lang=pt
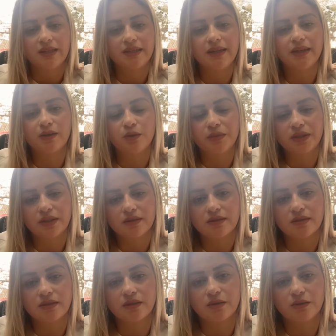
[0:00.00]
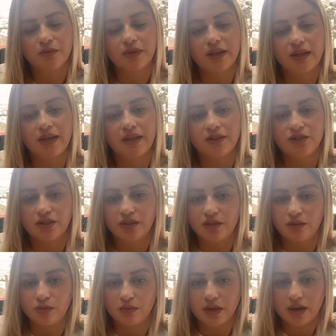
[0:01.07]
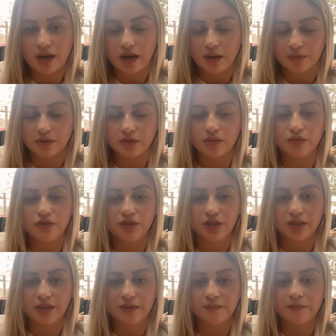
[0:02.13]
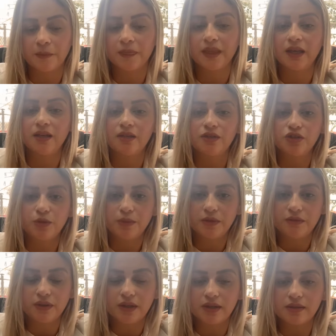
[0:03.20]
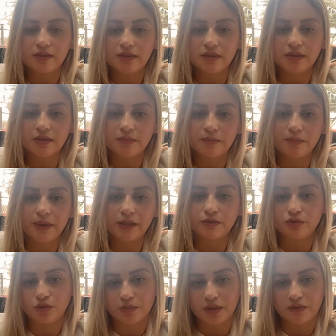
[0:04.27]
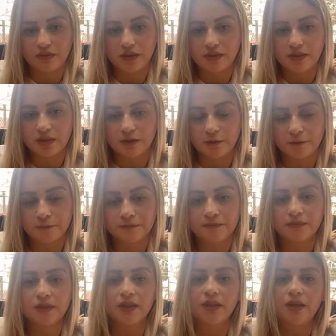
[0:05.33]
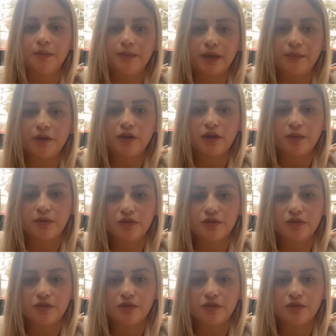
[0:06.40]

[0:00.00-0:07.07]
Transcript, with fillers: E a recomendação é ingerir uma cápsula ao dia, de preferência perto de uma refeição, para melhor